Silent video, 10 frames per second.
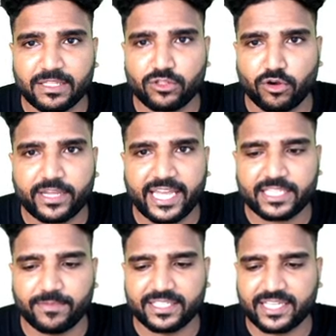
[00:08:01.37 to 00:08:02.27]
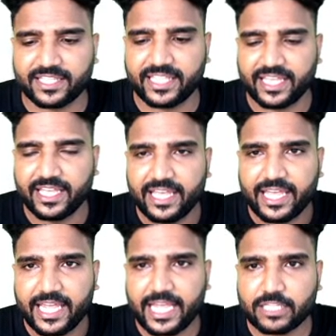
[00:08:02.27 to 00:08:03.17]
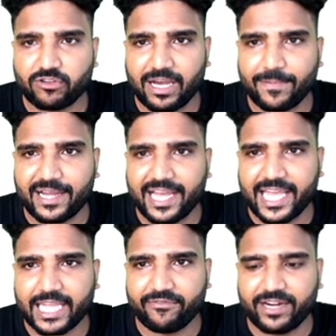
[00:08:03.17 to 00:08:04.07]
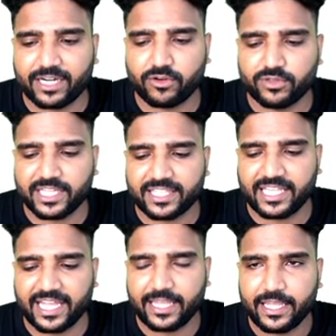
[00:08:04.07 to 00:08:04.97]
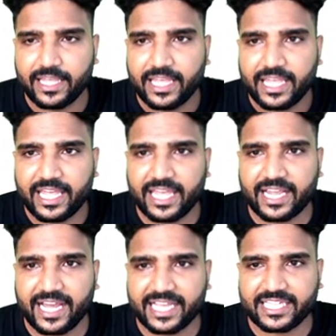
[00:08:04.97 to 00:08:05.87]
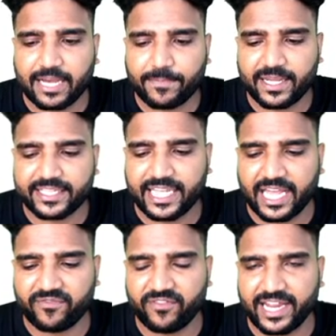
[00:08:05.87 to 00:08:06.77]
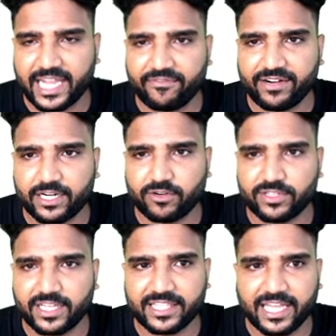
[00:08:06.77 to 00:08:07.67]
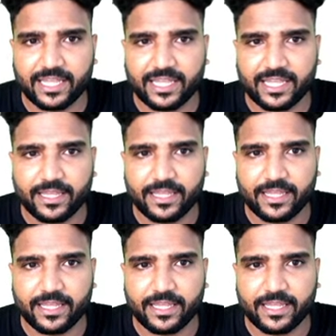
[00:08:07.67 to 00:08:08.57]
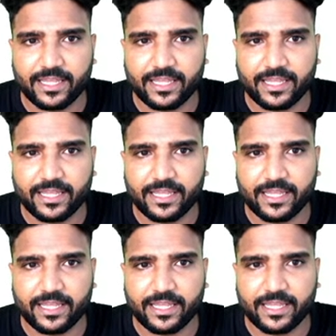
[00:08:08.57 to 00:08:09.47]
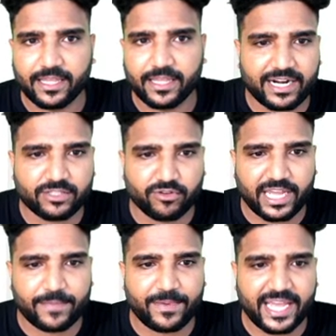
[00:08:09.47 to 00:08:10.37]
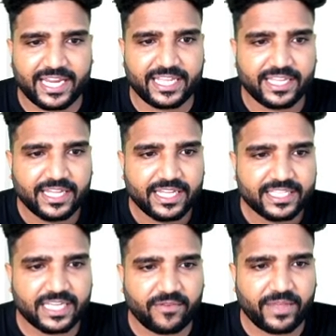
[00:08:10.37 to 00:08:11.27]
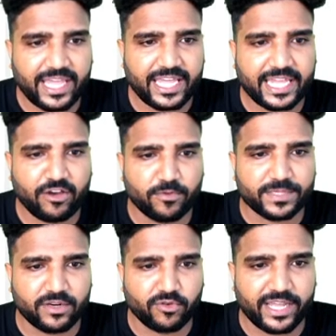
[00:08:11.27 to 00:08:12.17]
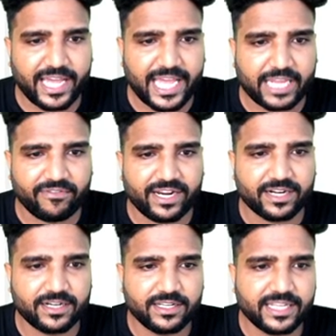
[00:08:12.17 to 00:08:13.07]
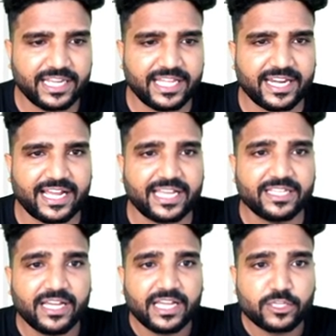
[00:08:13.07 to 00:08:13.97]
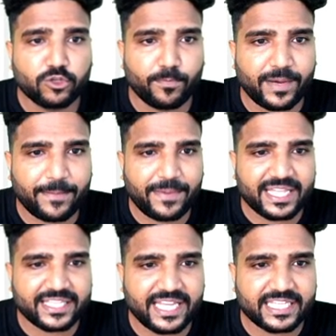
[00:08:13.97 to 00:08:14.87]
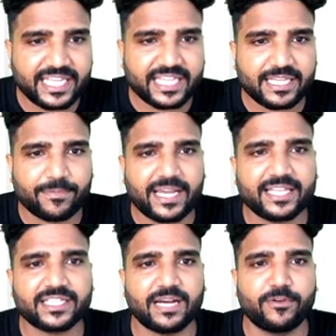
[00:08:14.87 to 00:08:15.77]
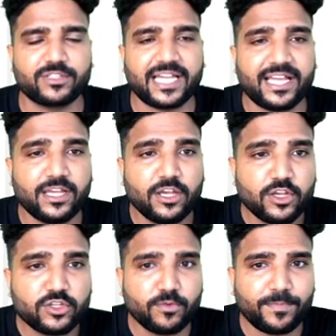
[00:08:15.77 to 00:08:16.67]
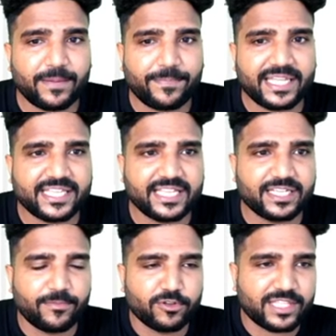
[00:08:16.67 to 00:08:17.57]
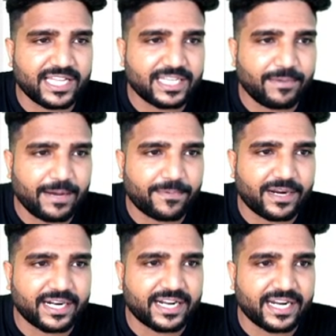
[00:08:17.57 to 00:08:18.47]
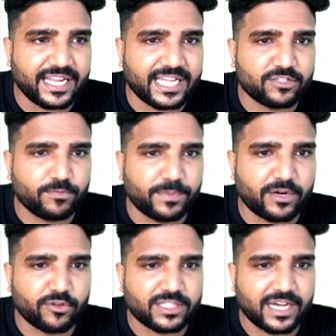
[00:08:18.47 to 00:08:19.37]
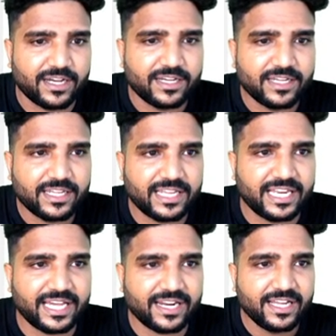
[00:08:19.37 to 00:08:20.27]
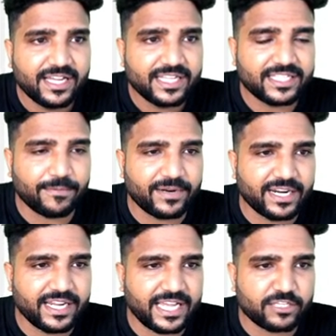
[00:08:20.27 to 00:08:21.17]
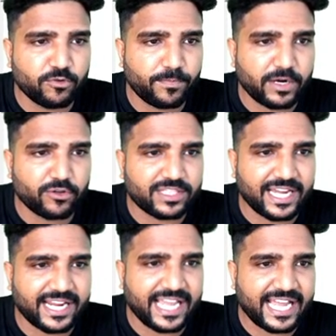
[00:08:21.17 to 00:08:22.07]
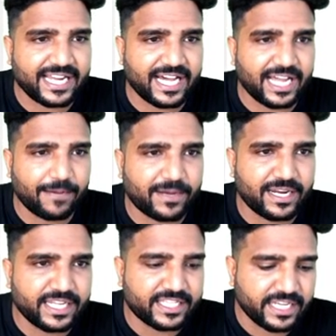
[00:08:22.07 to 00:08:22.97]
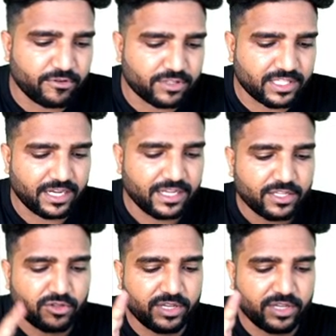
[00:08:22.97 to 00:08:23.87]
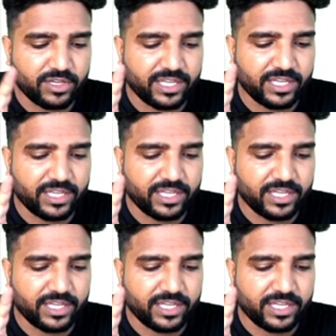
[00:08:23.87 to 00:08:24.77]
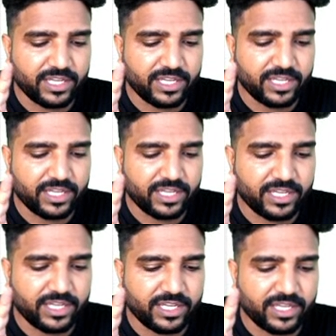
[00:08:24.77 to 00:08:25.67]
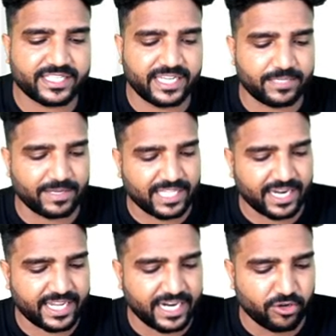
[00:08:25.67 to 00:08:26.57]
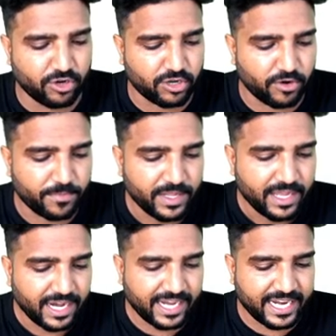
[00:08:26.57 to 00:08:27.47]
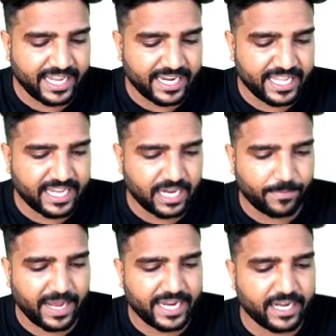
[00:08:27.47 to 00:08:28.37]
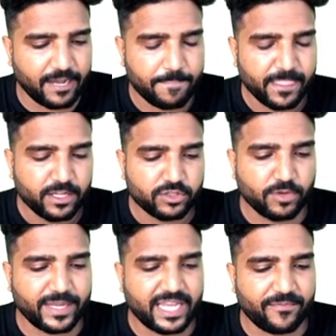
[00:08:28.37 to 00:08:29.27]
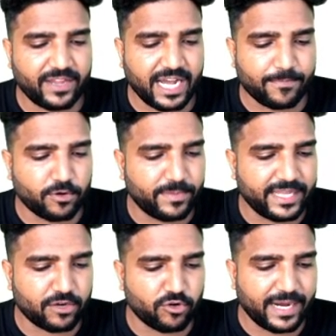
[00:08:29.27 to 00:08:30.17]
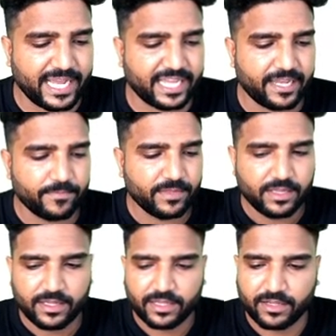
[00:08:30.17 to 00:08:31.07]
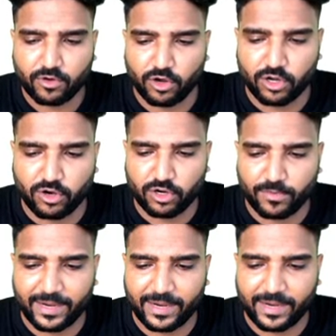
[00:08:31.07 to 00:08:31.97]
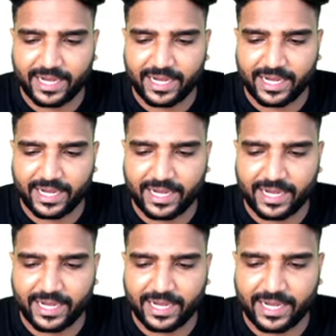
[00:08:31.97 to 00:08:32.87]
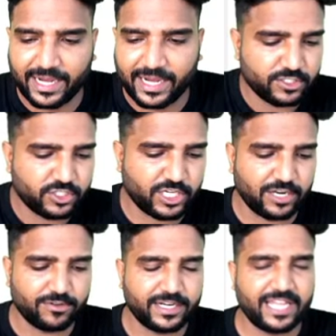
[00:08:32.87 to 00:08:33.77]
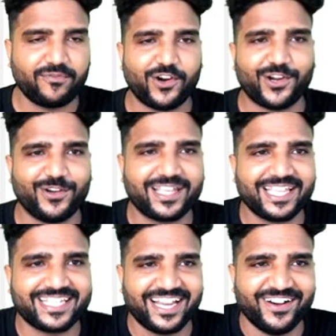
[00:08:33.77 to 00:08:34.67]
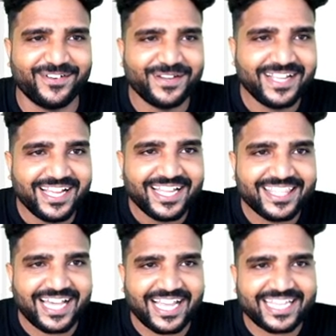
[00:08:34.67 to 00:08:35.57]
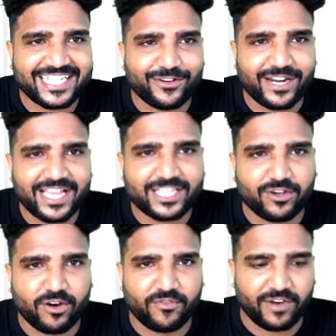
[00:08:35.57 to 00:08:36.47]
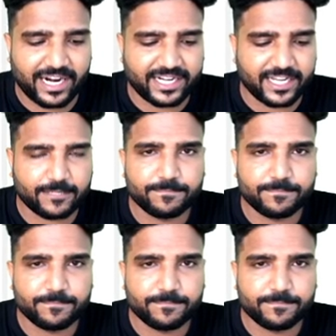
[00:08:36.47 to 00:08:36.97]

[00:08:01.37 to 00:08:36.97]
में दो केस बन सकते हैं एक तो आपका एक्विडक्ट हो सकता है एक गाइस आपका साइफन एक्विडक्ट हो सकता है पर मैंने देखा तो साइफन एक्विडक्ट तो कहीं पे है नहीं सिर्फ एक ही ऑप्शन हो गया एक्विडक्ट क्लियर गाइस सुपर पैसेज ये सब कैसे कब होता है सुपर पैसेज जब होता जब आपका ड्रेनेज ऊपर होता क्लियर जब ड्रेनेज ऊपर होता और कैनाल आपका नीचे होता तो ये मैंने बहुत प्यार से बता रखा है कि एक चीज बता रखी है डोल को अगर ये नहीं कर पाए ना तो भैया फिर आपको भैया घुमाएंगे गोल गोल घुमाया जाएगा अगला सवाल चलो डी फॉर डोल की चलो the storage of water